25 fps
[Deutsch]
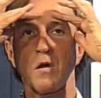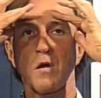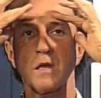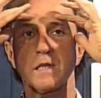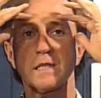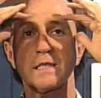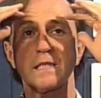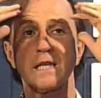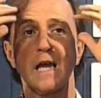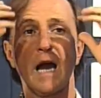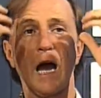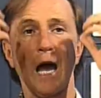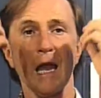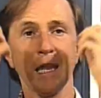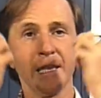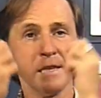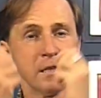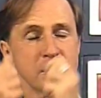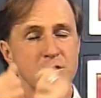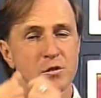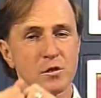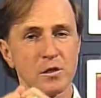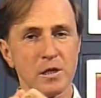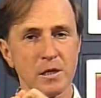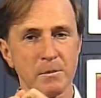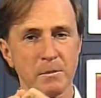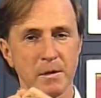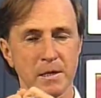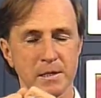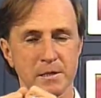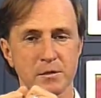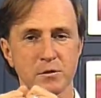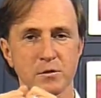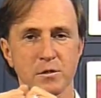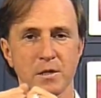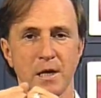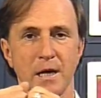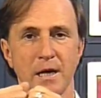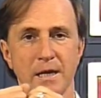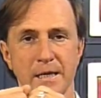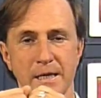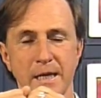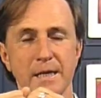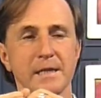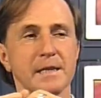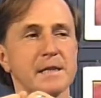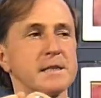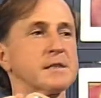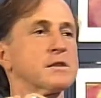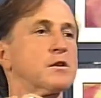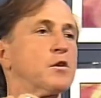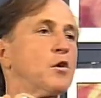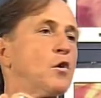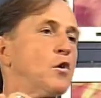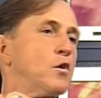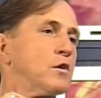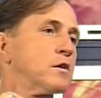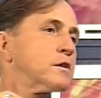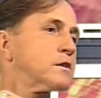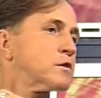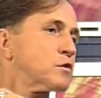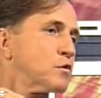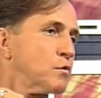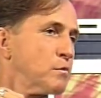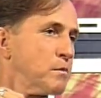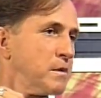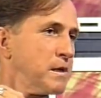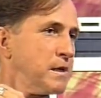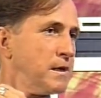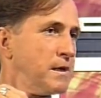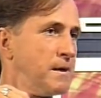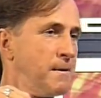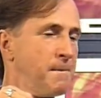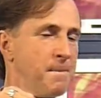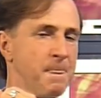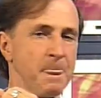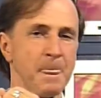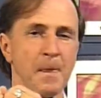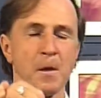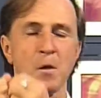sie anzunehmen, als zu sagen, ja, das gehört zu mir,